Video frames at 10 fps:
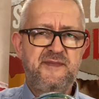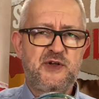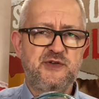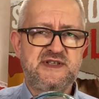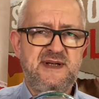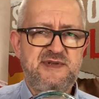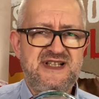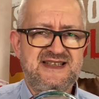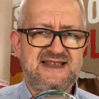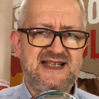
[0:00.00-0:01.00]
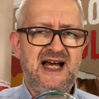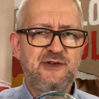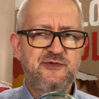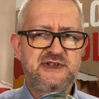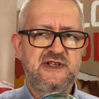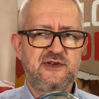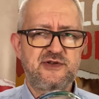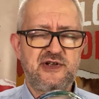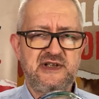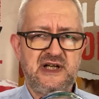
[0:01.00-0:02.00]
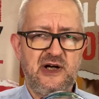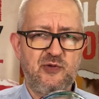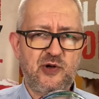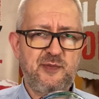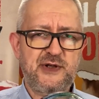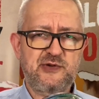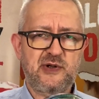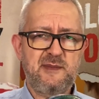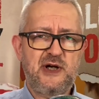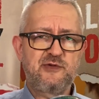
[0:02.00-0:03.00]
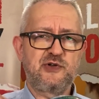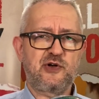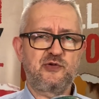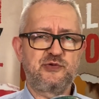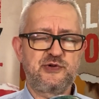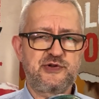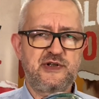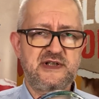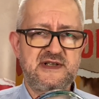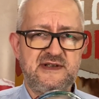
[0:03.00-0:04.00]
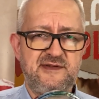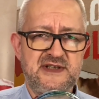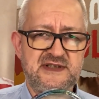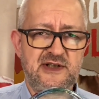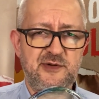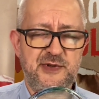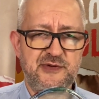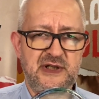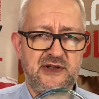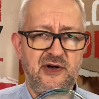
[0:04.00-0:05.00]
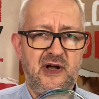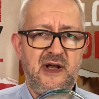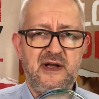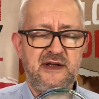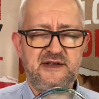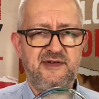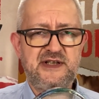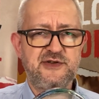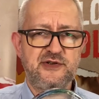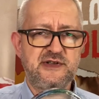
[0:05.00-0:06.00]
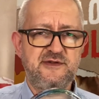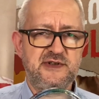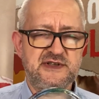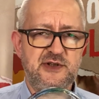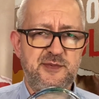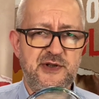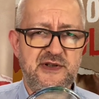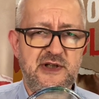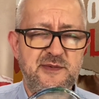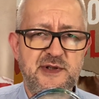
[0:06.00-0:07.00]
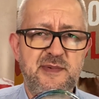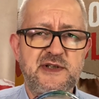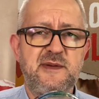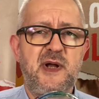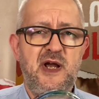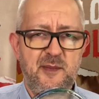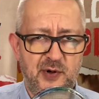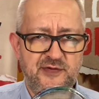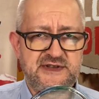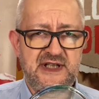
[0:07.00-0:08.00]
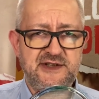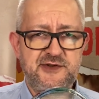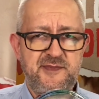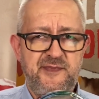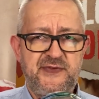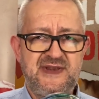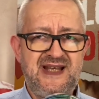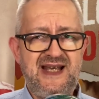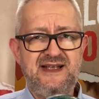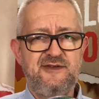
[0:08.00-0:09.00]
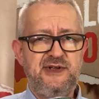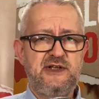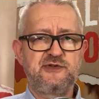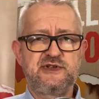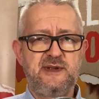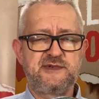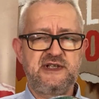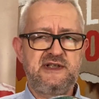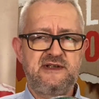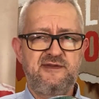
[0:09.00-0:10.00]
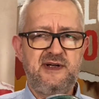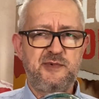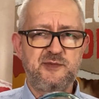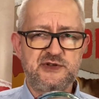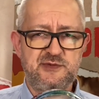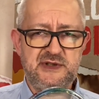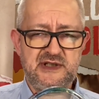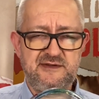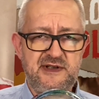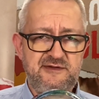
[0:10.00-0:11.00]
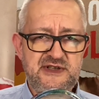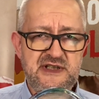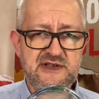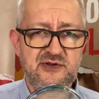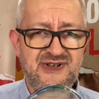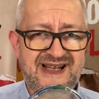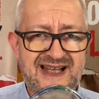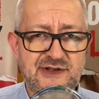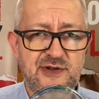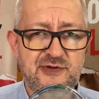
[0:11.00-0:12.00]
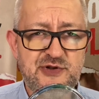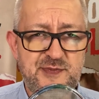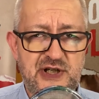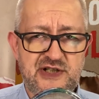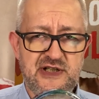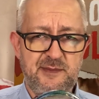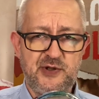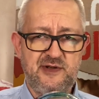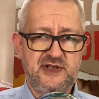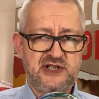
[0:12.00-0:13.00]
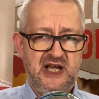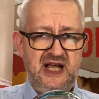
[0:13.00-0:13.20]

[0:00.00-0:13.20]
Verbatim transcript: koncepcję Stanów Zjednoczonych Europy, które mają do roku 1925, 2025 e, przepraszam, powstać te dwie koncepcje, te dwa pomysły, te dwie wizje są krańcowo sprzeczne, ponieważ